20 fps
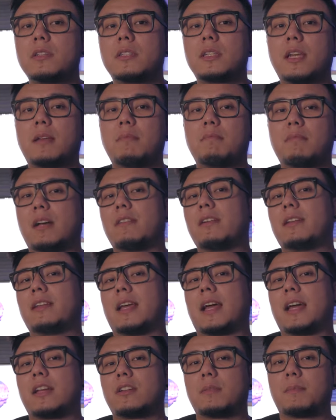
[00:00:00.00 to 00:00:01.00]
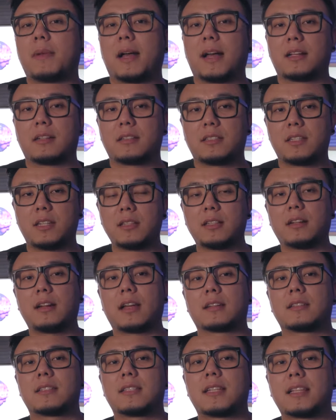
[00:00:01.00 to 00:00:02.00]
之前，麻烦你还是把签到
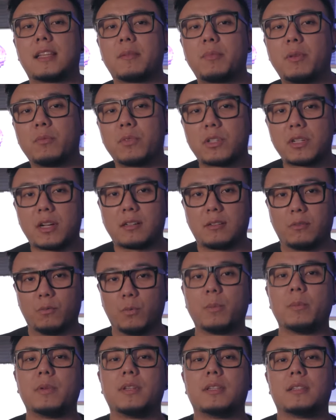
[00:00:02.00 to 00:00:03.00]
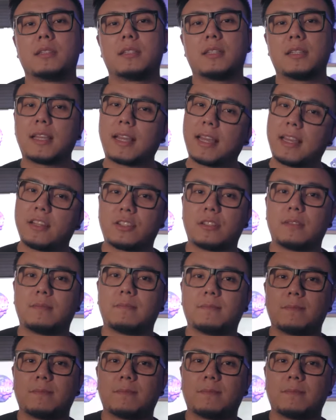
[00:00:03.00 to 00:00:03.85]
两个字打在屏幕上，我们现在开始。